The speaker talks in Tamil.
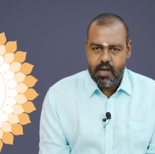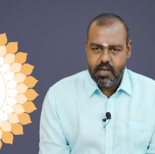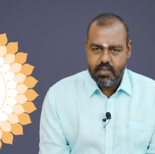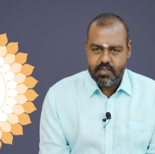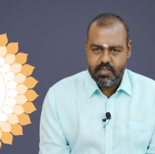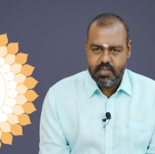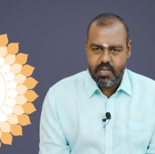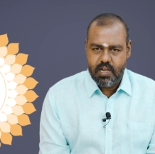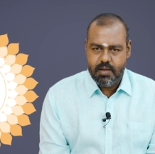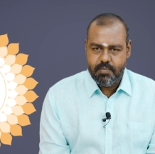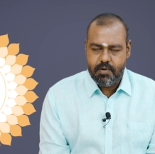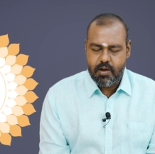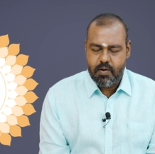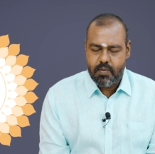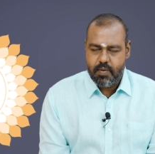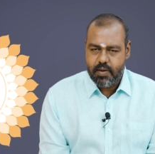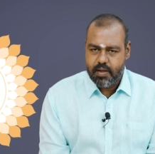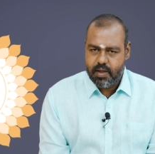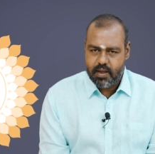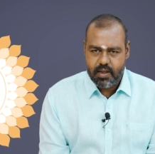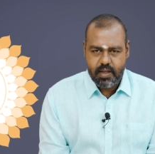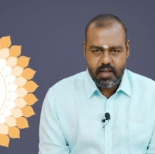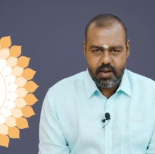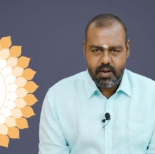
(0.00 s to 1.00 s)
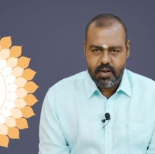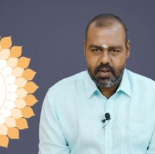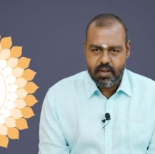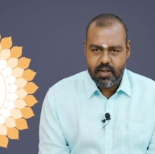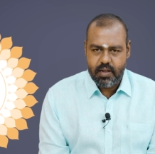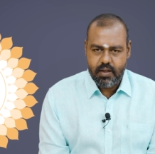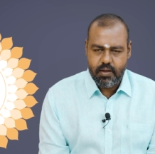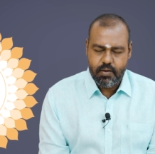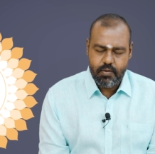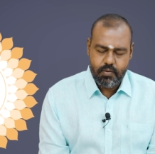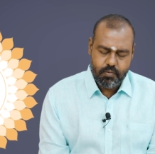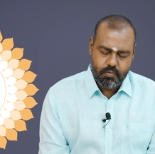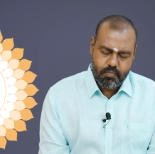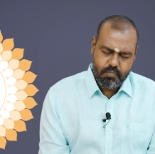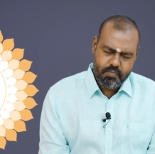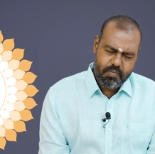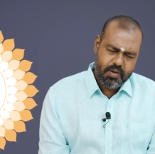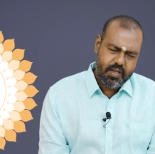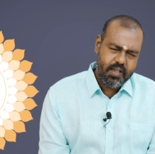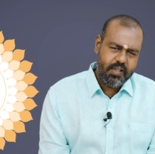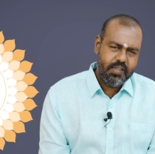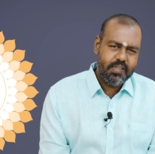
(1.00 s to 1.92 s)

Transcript: அச்சய பாவம் எங்கே இருக்குது ரொம்ப